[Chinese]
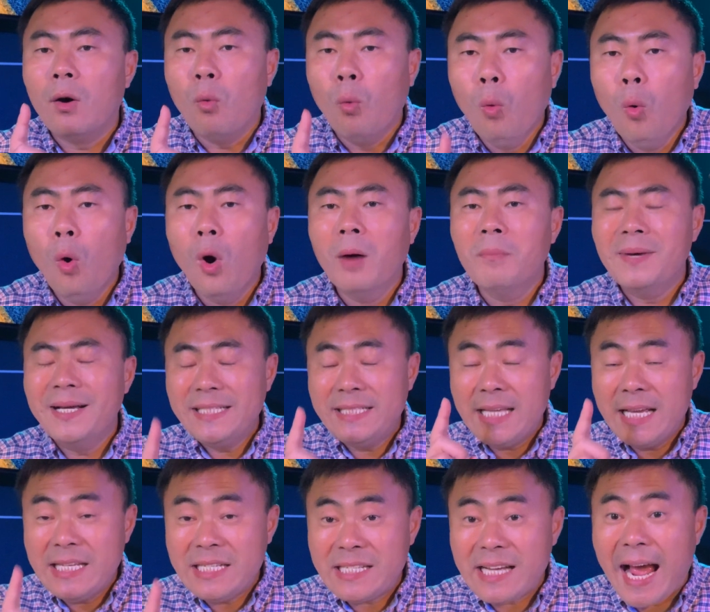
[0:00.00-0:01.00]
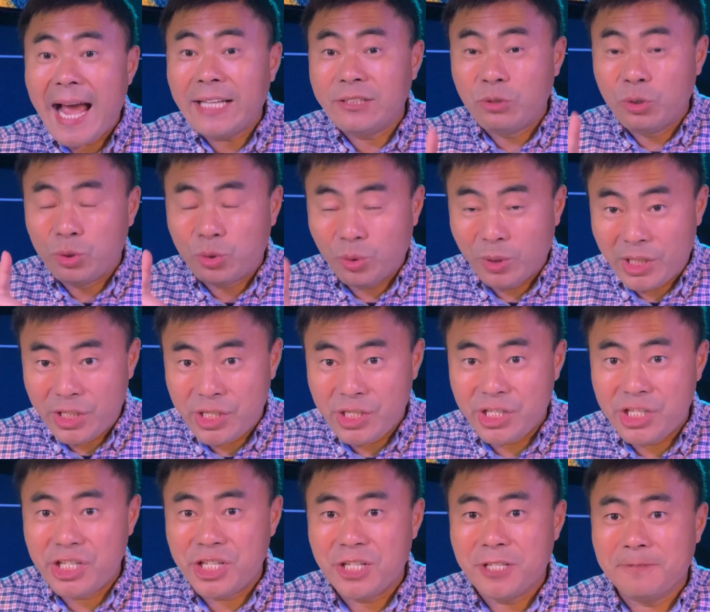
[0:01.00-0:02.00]
我们因着爱所做的事
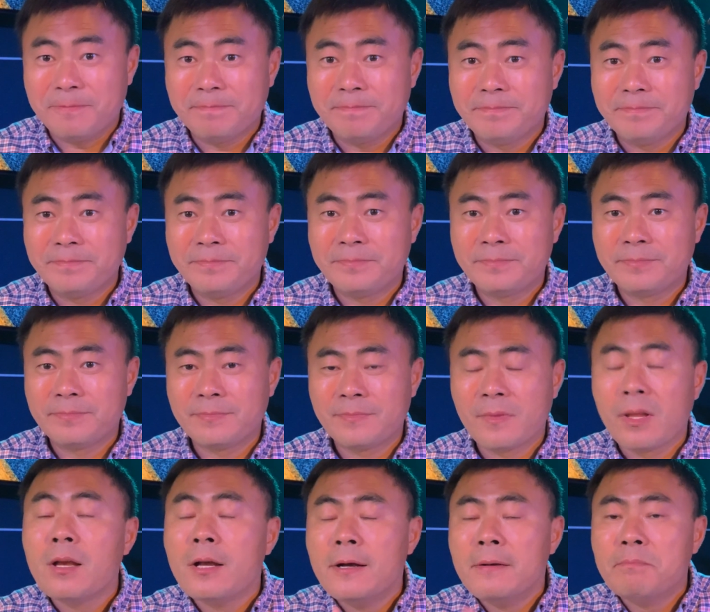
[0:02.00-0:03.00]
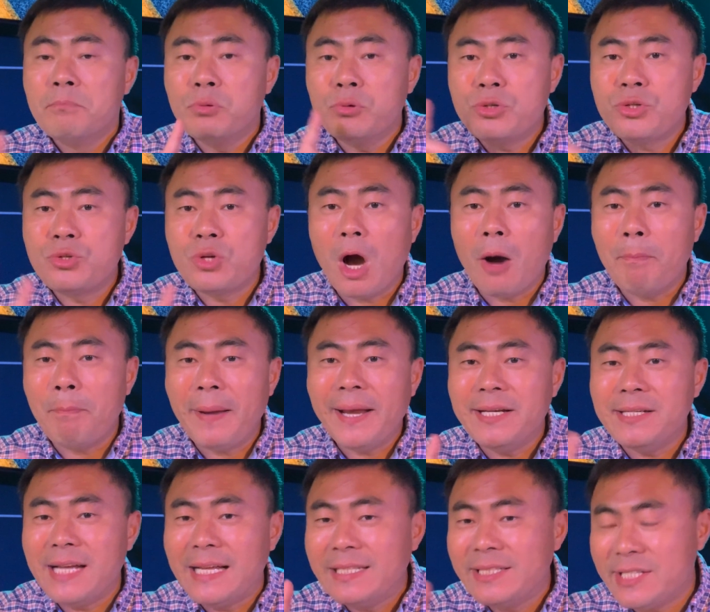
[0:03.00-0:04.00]
情不需要被
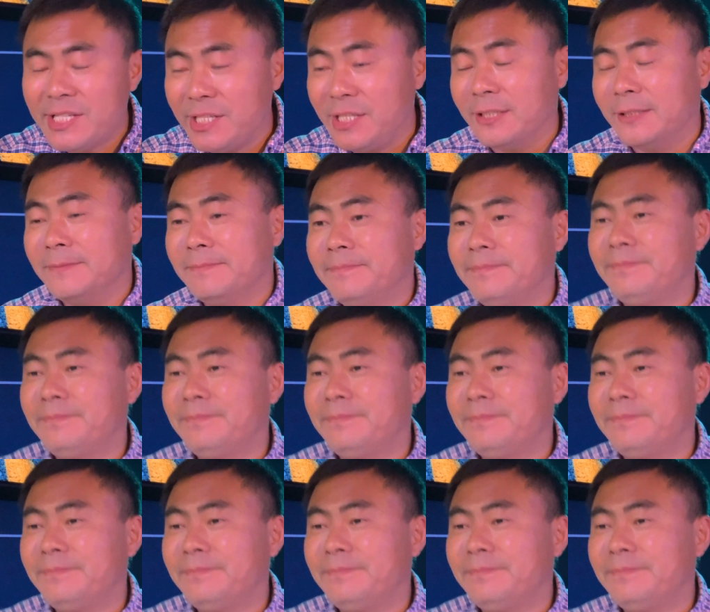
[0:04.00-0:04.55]
人记得。